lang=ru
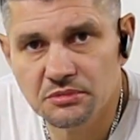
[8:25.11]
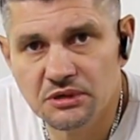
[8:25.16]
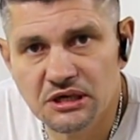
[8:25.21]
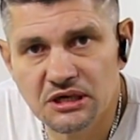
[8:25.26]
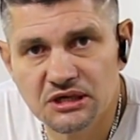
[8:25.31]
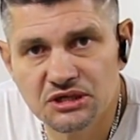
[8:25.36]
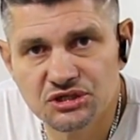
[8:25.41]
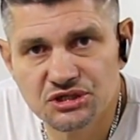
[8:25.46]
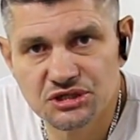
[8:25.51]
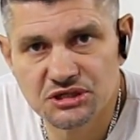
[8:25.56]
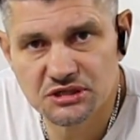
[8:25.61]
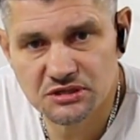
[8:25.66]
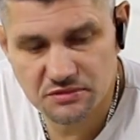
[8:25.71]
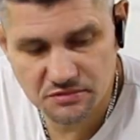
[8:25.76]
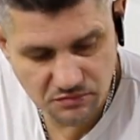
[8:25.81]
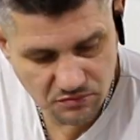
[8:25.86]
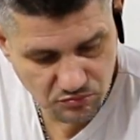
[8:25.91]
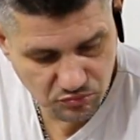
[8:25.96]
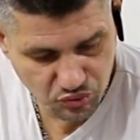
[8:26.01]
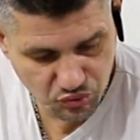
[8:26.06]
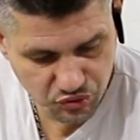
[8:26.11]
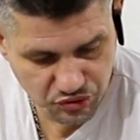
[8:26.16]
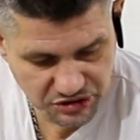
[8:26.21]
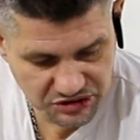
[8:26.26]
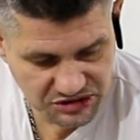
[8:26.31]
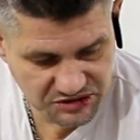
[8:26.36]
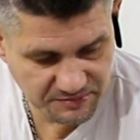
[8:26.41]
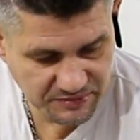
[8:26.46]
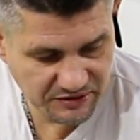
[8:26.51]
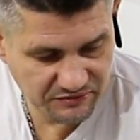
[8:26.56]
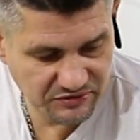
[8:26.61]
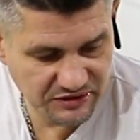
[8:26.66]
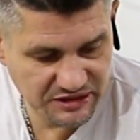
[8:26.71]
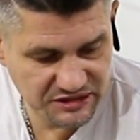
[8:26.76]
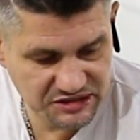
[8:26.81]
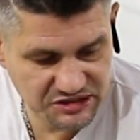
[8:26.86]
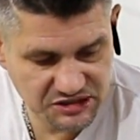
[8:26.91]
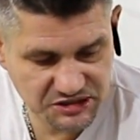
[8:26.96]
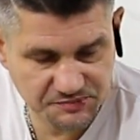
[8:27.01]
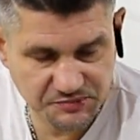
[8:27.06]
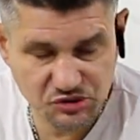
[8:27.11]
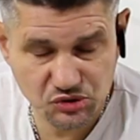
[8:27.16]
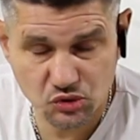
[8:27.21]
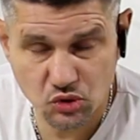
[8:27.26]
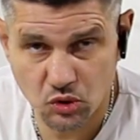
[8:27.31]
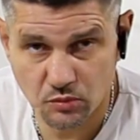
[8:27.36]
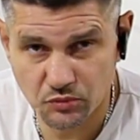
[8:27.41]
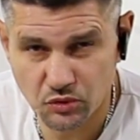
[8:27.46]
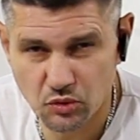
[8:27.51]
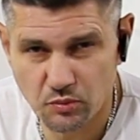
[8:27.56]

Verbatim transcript: как же будет справляться с песком.